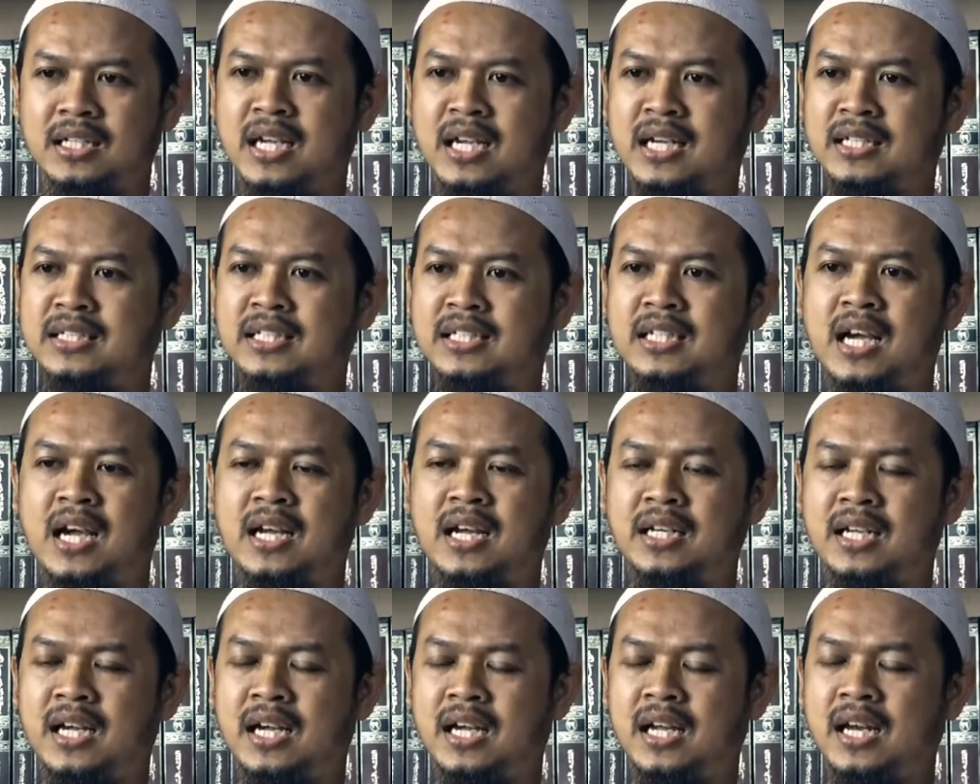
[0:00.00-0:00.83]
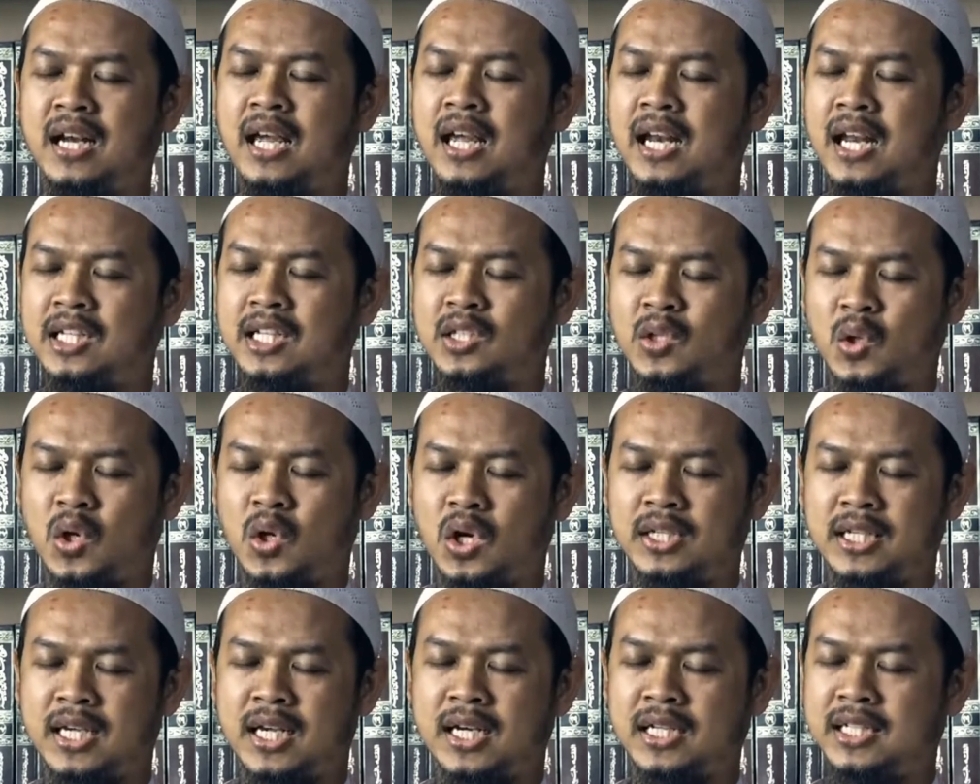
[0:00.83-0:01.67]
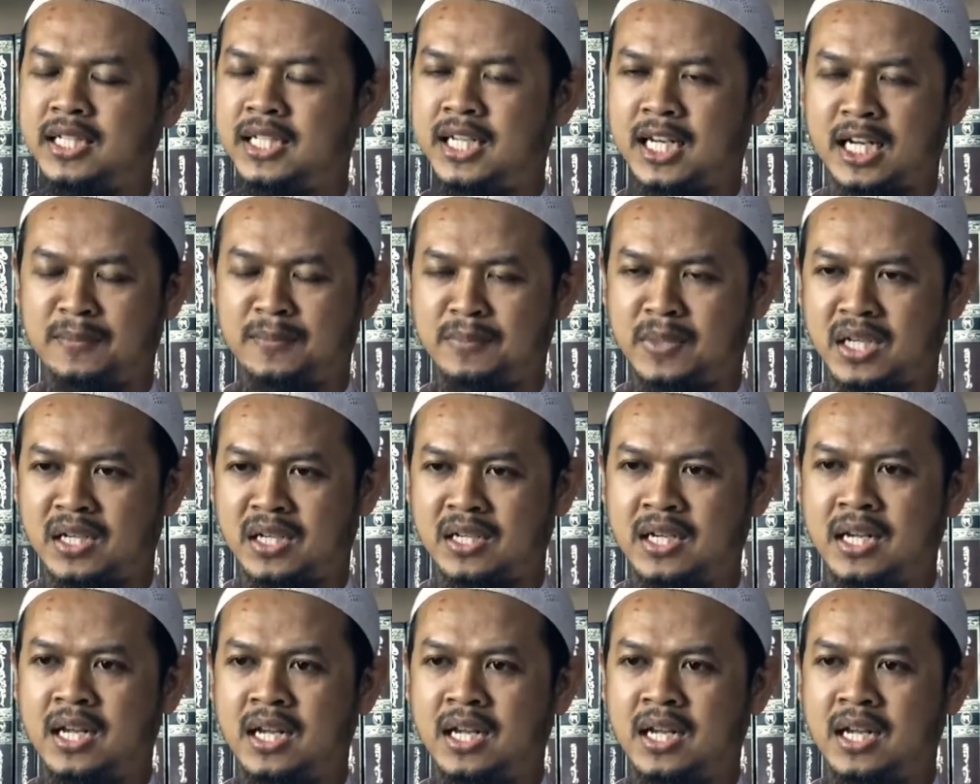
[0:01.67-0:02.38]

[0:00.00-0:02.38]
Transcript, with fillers: yang tidak ada Lailatul Qadar di dalamnya.